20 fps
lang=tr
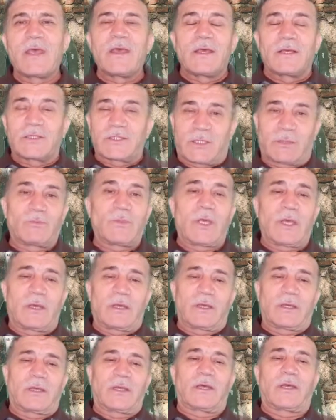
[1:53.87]
Şimdi
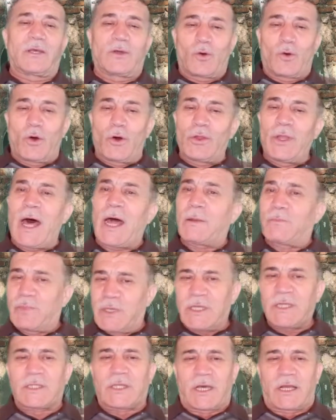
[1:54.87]
e, onlar
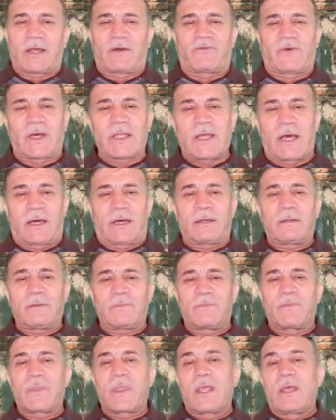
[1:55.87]
bir tarafa da
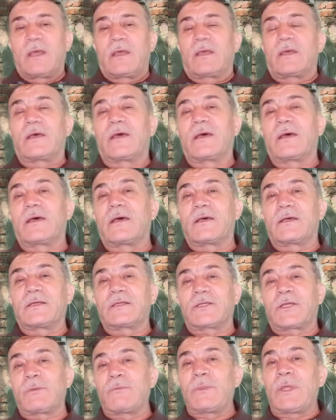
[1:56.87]
e,
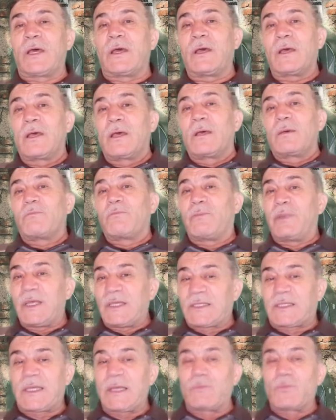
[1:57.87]
şimdi
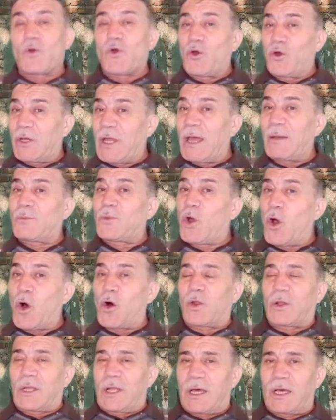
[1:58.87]
bizim önemli
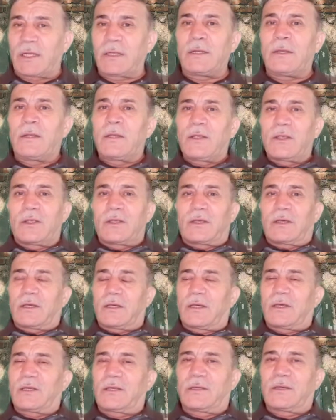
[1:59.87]
olan
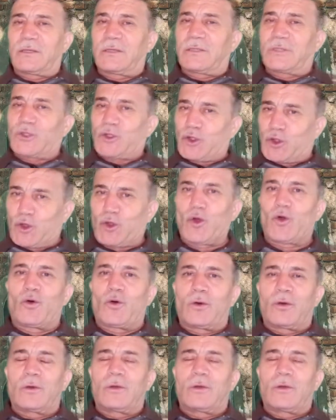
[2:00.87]
e, şu,